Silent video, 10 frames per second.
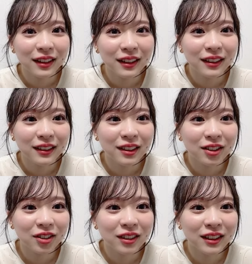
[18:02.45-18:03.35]
はい
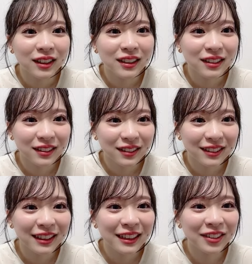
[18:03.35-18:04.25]
とりあえず
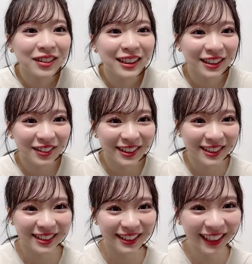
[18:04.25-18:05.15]
言えたのかな
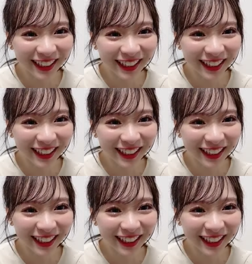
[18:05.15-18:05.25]
私